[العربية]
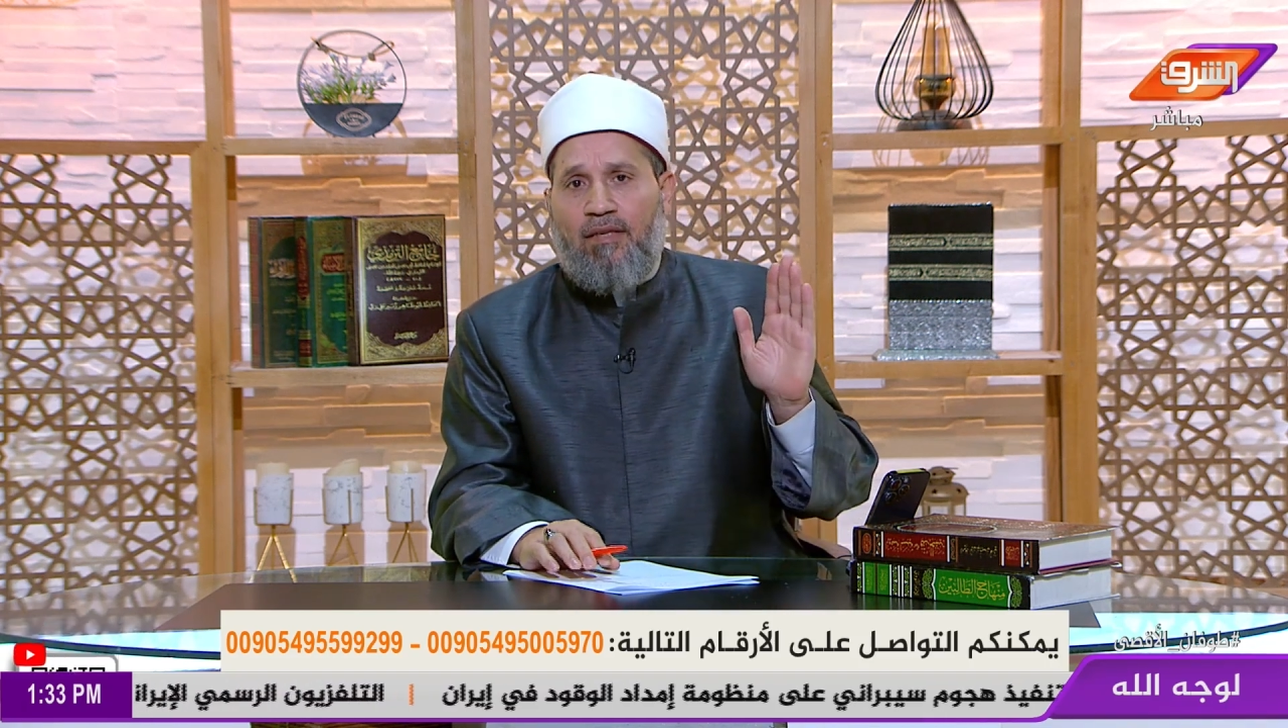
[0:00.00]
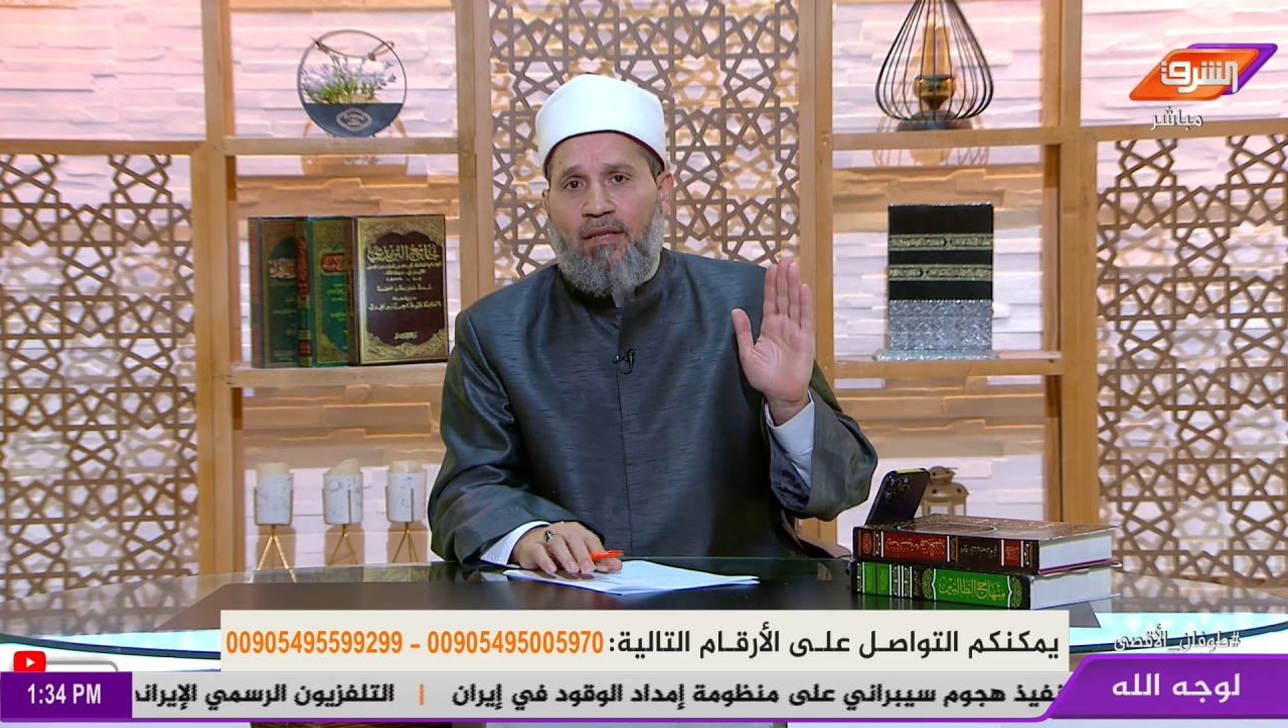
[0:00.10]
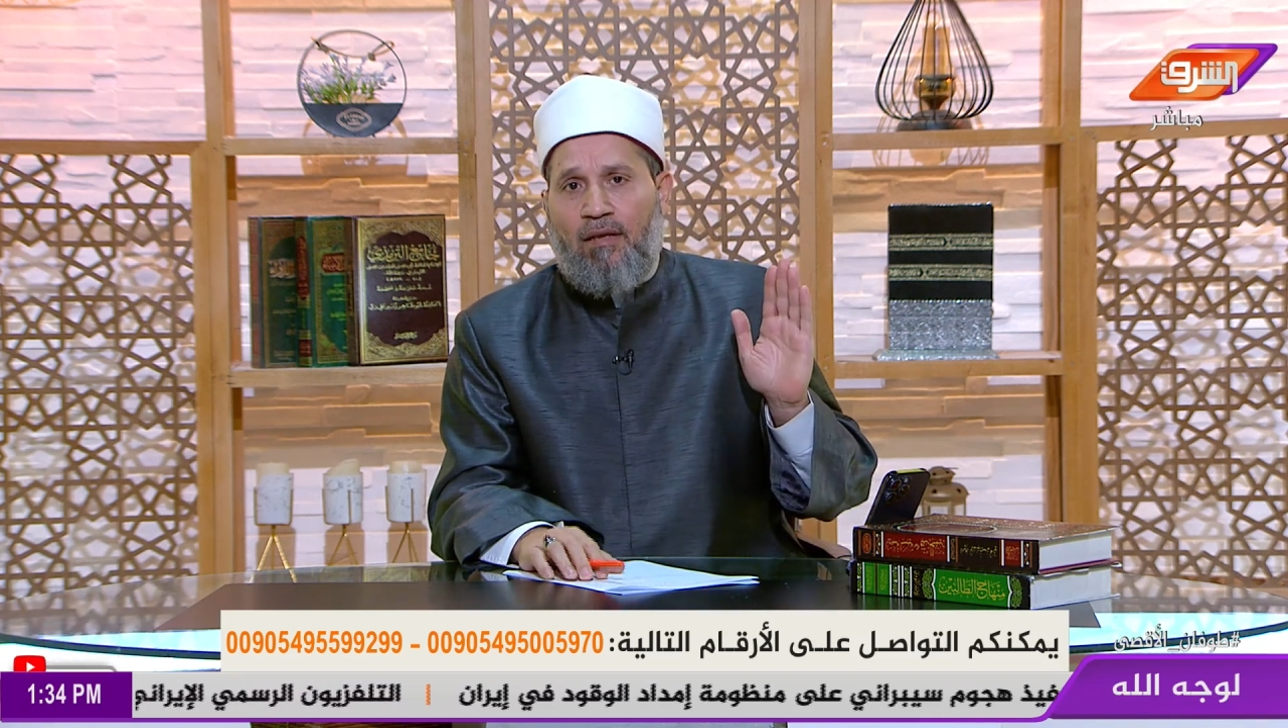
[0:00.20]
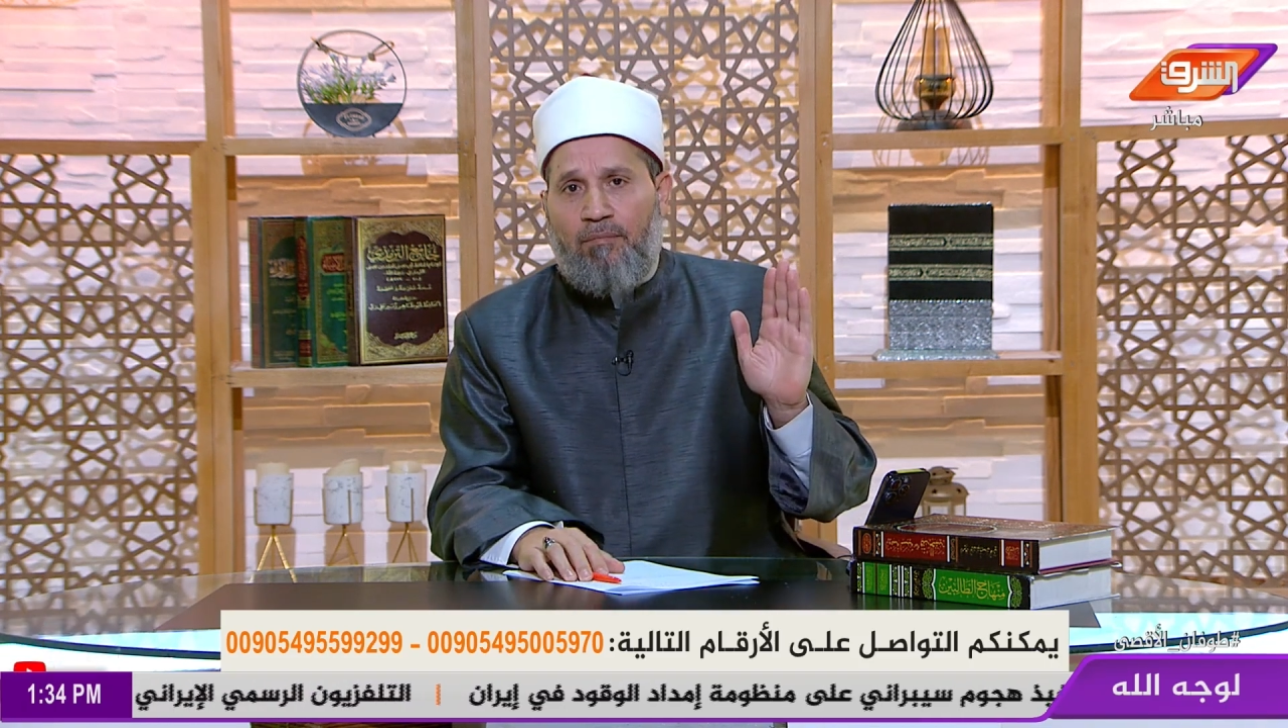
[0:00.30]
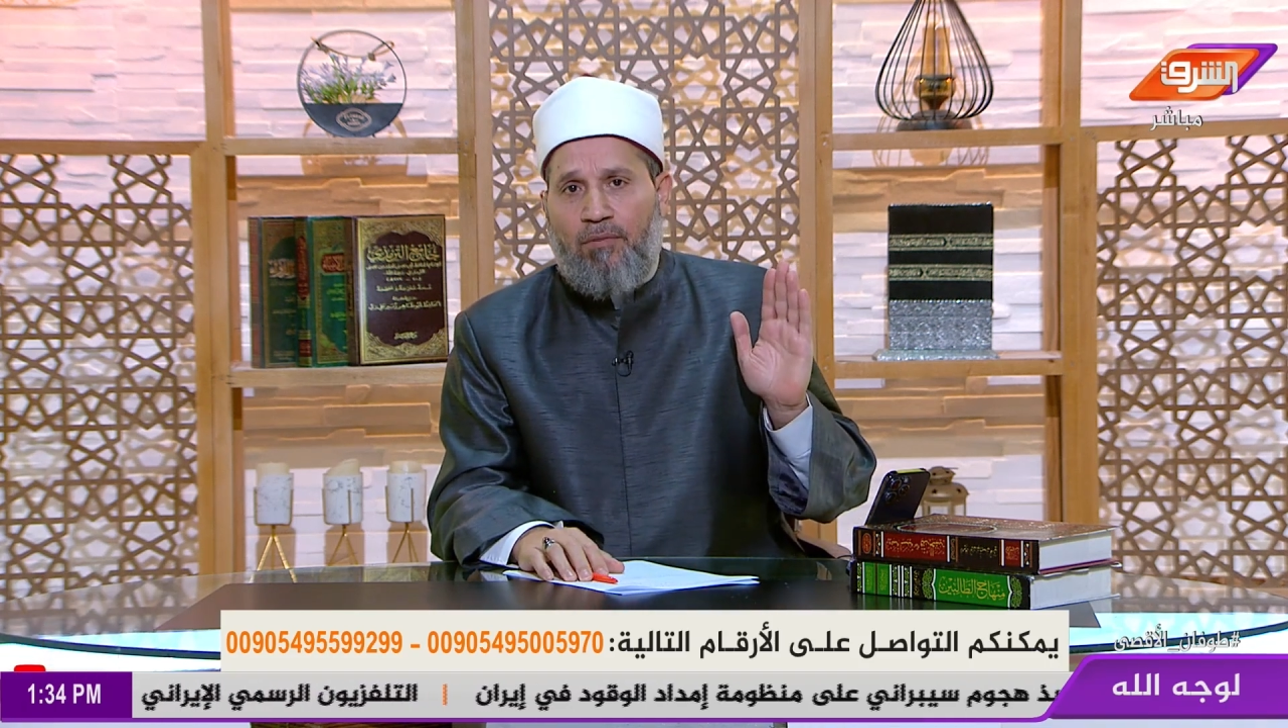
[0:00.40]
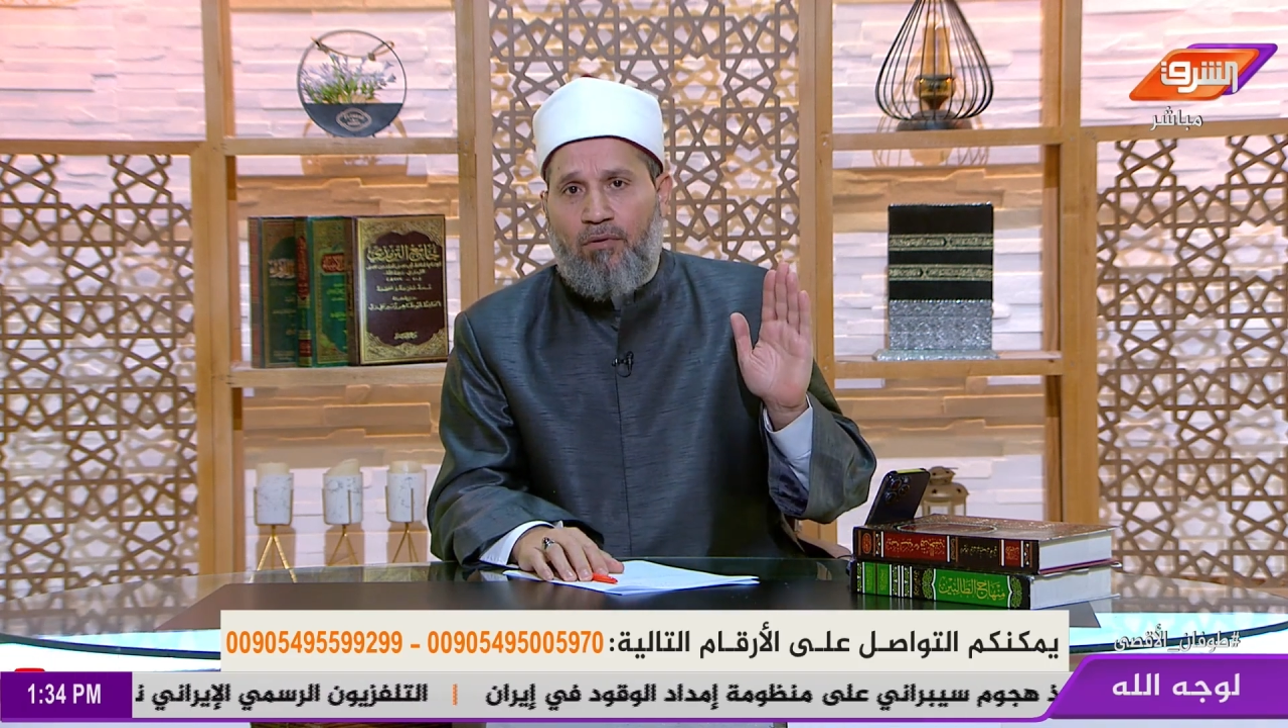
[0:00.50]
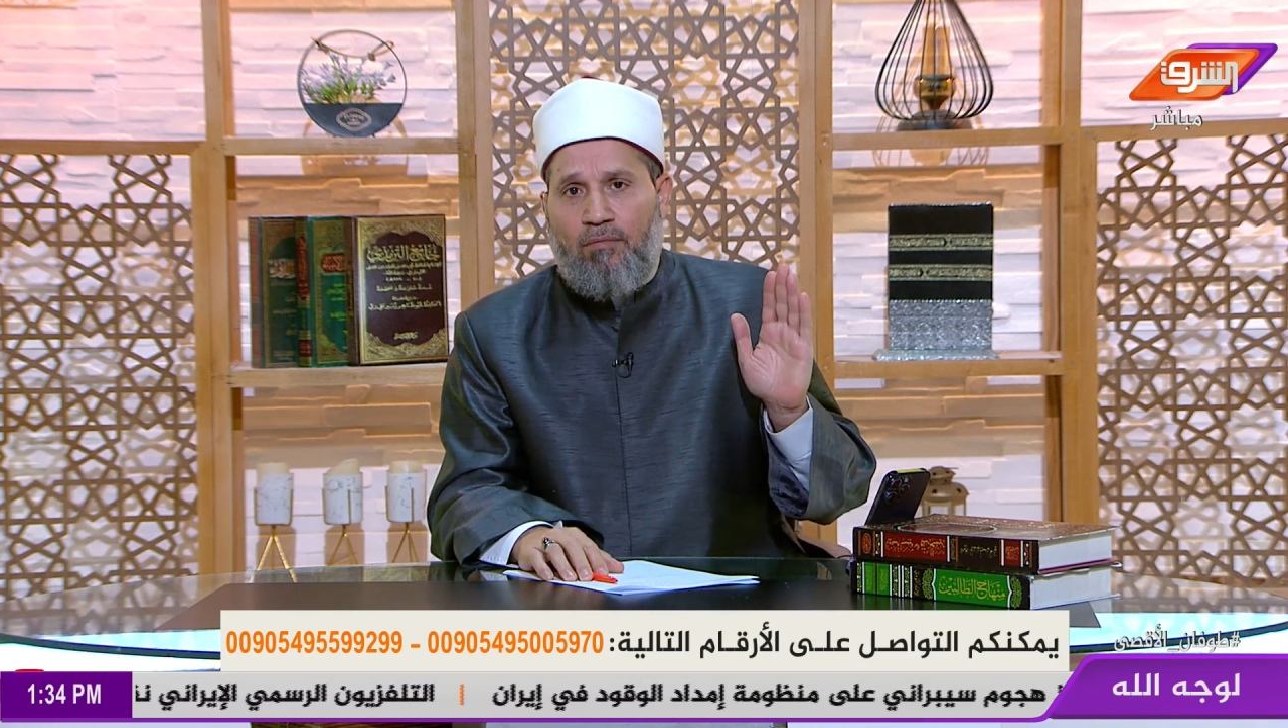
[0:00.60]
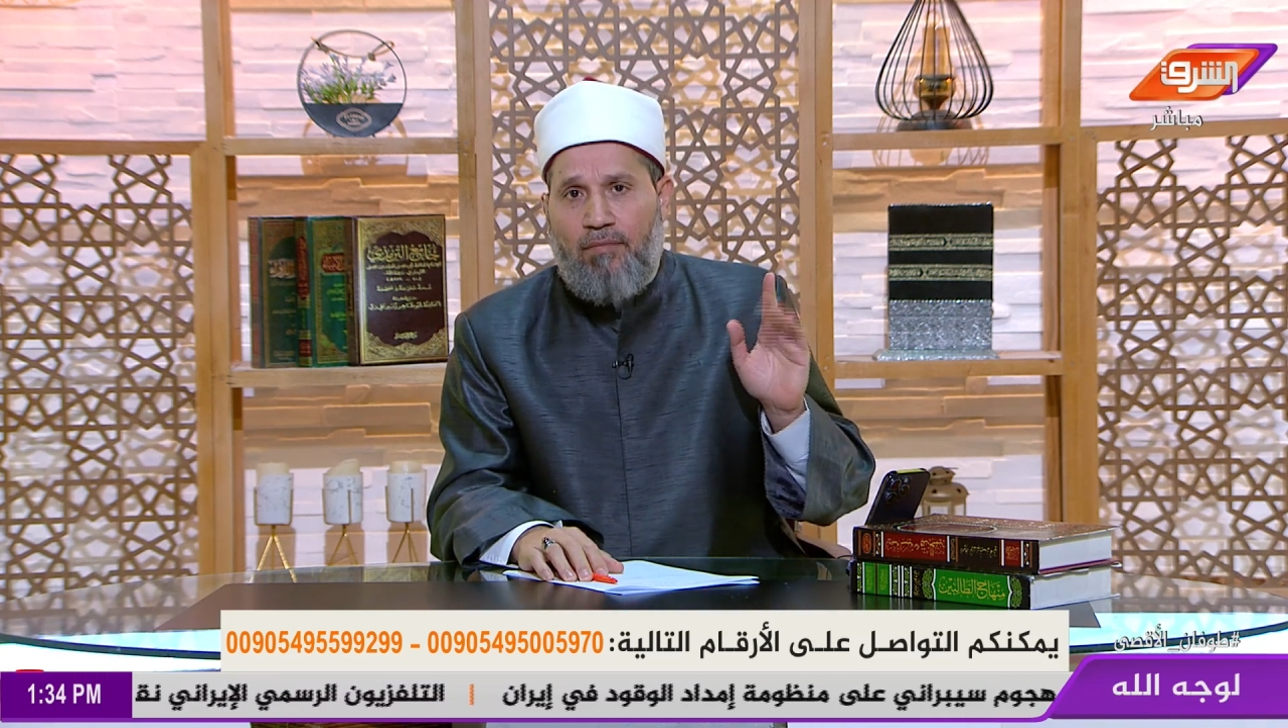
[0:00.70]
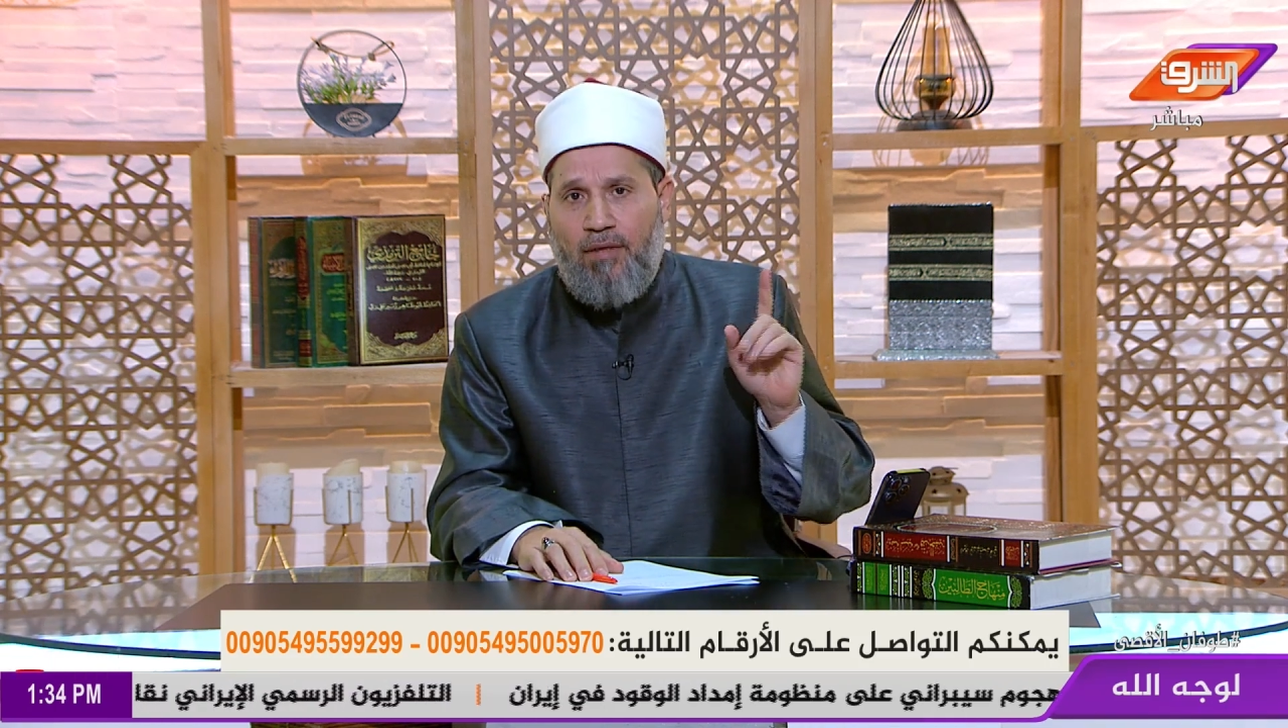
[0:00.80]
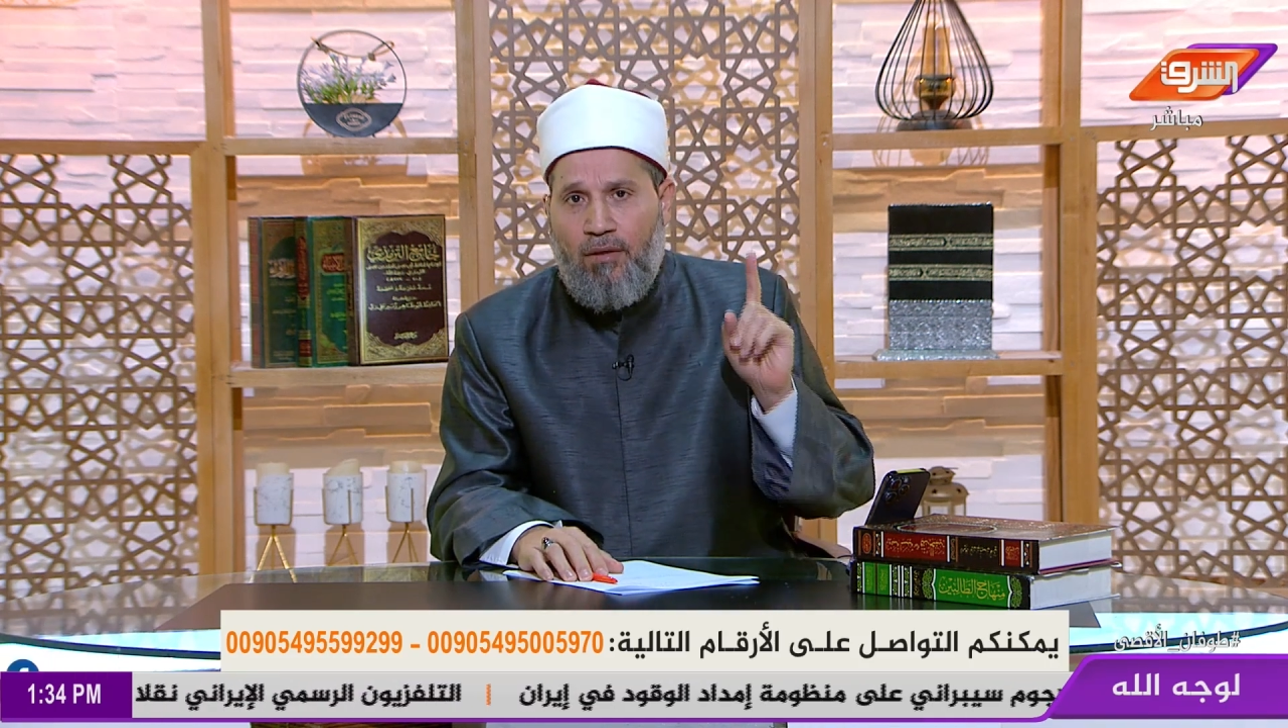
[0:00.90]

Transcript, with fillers: إلى ربكم